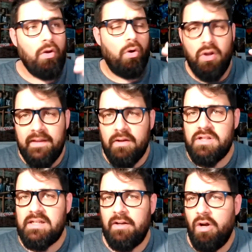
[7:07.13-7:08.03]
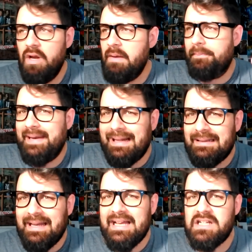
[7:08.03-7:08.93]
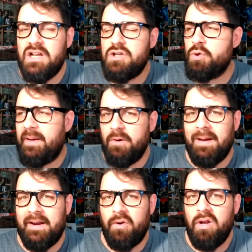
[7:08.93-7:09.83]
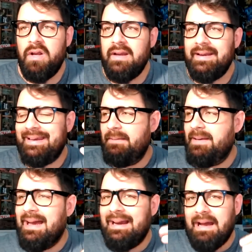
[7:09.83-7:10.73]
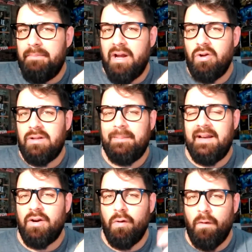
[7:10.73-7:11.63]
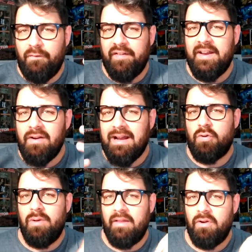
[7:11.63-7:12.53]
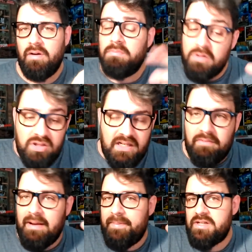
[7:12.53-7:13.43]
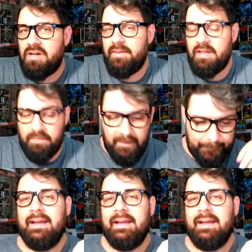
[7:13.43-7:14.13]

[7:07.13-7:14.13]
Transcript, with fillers: Os lo digo en serio, vi al Dallas superhumano y vi a J pelirrojo frío y calculador. No sé, es una impresión que me dio a mí.